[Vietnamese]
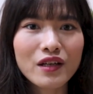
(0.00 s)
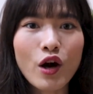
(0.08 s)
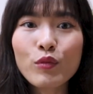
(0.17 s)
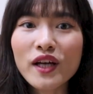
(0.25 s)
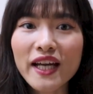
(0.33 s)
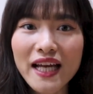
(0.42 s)

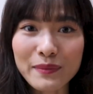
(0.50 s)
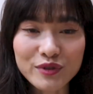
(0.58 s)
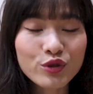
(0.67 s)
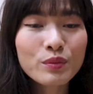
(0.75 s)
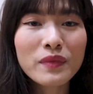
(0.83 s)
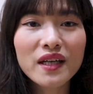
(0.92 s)
có một cái cảm
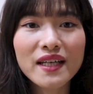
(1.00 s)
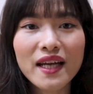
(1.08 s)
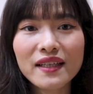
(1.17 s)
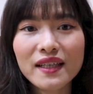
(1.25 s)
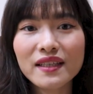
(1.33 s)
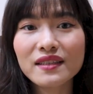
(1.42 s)
xúc mới
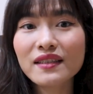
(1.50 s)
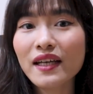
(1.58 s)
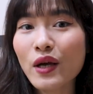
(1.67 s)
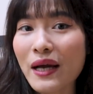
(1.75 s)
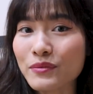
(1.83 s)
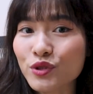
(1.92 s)
đến thì những cái
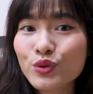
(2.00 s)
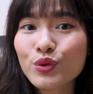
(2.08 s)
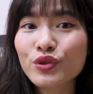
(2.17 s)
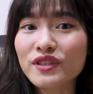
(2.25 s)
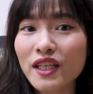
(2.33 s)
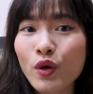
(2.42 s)
cảm xúc
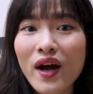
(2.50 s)
cũ nó sẽ